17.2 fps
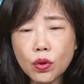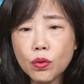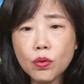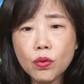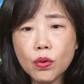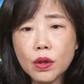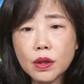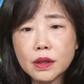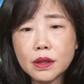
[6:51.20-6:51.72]

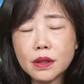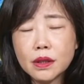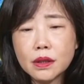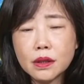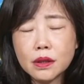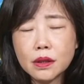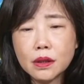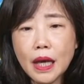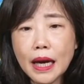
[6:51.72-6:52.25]
中国
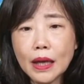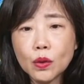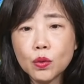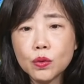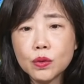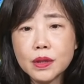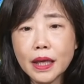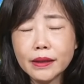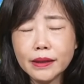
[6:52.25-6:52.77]
大
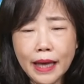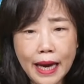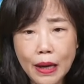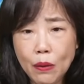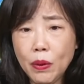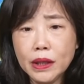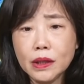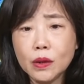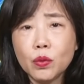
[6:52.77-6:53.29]
陆在
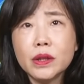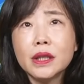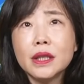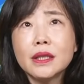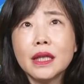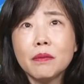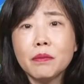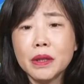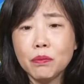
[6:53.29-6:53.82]
台湾的问
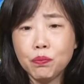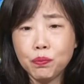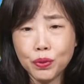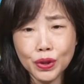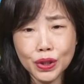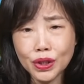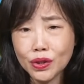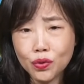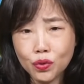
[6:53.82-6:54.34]
题上面
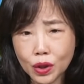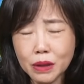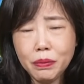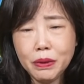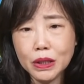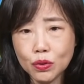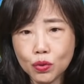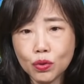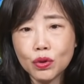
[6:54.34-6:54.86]
不是随
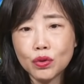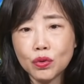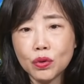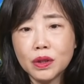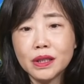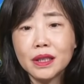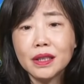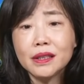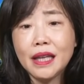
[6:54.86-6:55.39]
便说
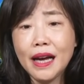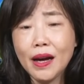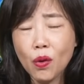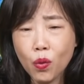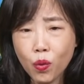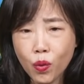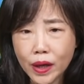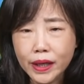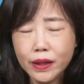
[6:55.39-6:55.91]
说的，它
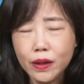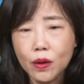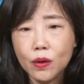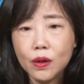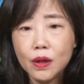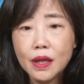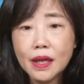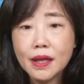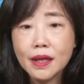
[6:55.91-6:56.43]
会
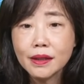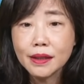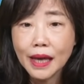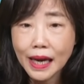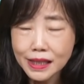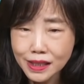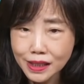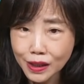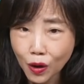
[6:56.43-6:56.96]
有，
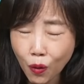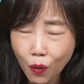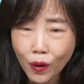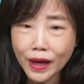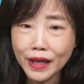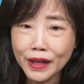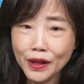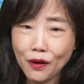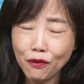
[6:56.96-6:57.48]
它是
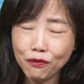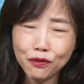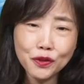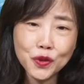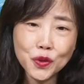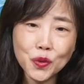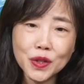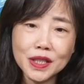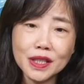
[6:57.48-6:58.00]
会有
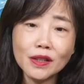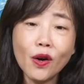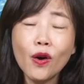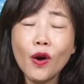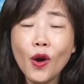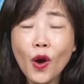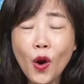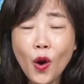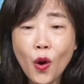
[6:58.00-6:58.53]
付诸行动。
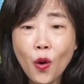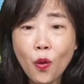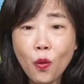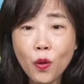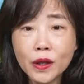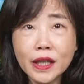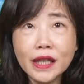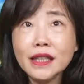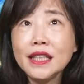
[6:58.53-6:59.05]

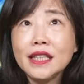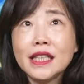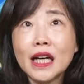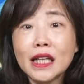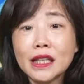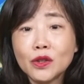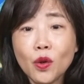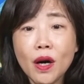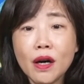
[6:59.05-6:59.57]
我跟你
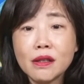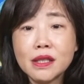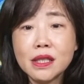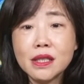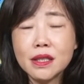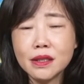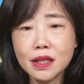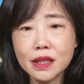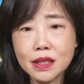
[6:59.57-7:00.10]
讲了多少
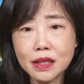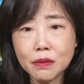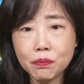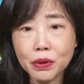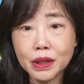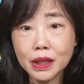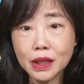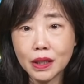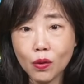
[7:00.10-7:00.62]
次，这是
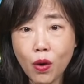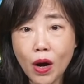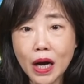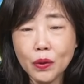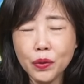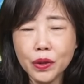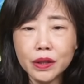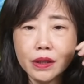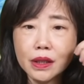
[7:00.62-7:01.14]
不可
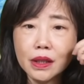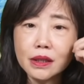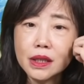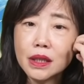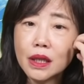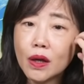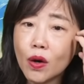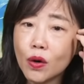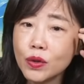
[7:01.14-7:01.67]
跨越的
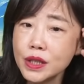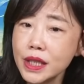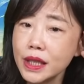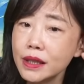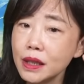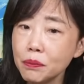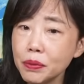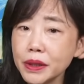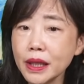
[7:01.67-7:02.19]
这个红
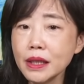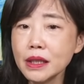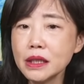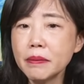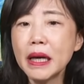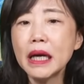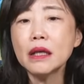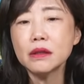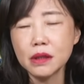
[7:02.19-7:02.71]
线，你不听
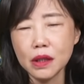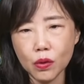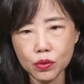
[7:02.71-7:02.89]
是吧？